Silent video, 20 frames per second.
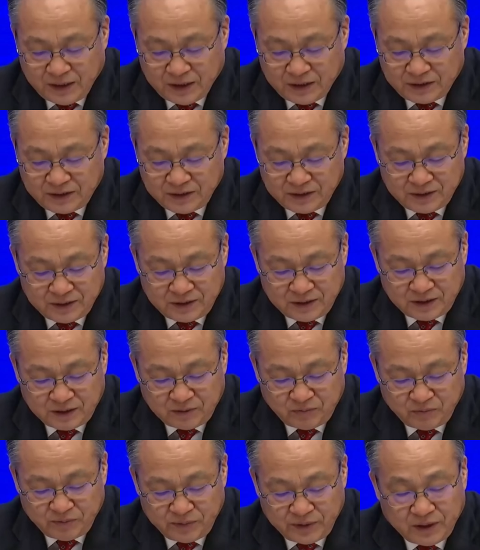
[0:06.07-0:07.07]
经济增长
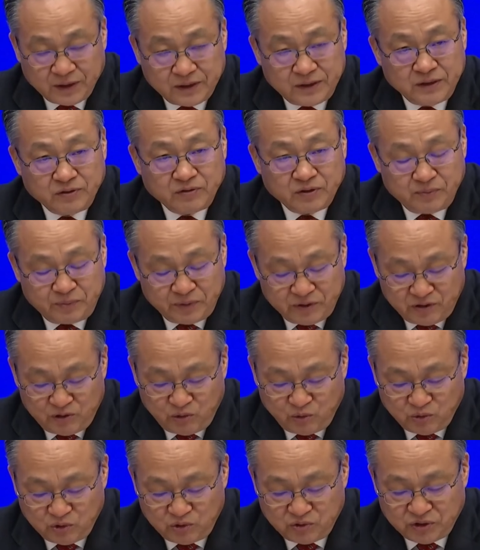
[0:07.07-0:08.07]
目标定为百分之
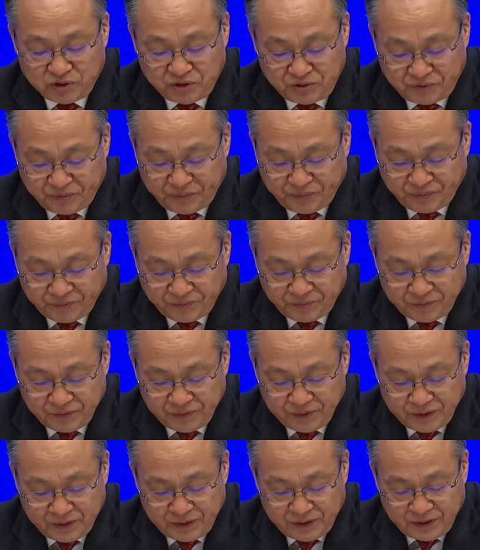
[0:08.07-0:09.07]
五左右，
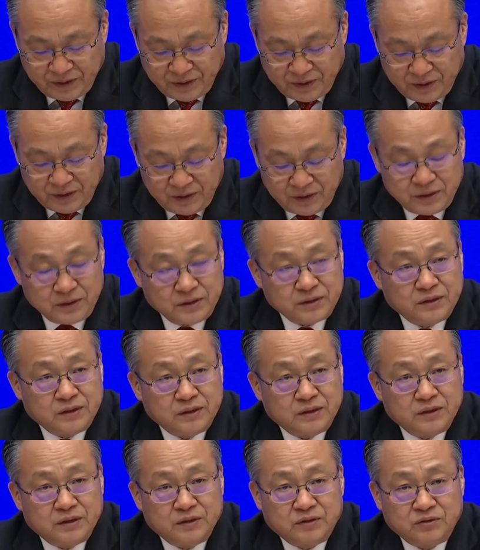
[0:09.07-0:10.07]
这
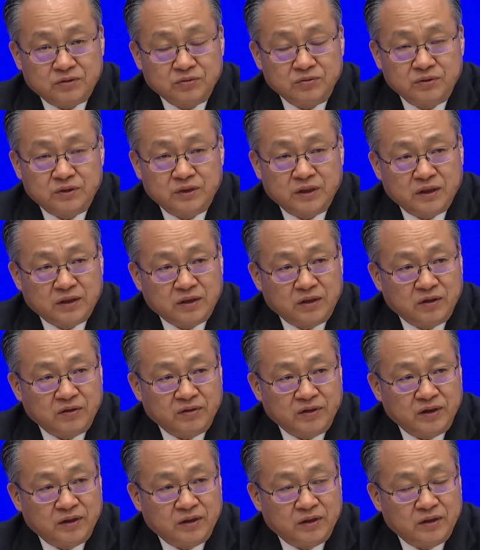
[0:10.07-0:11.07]
是综合考
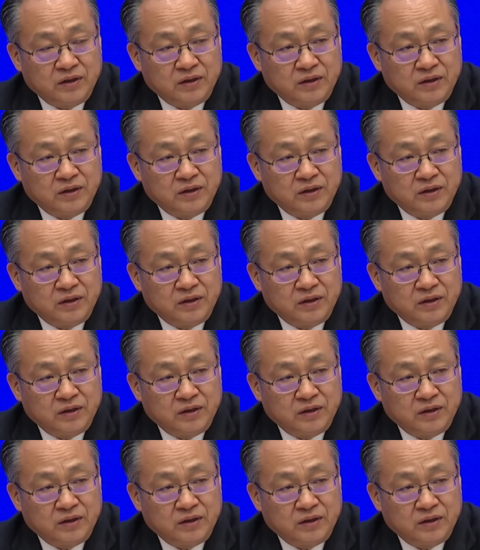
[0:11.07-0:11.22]
虑了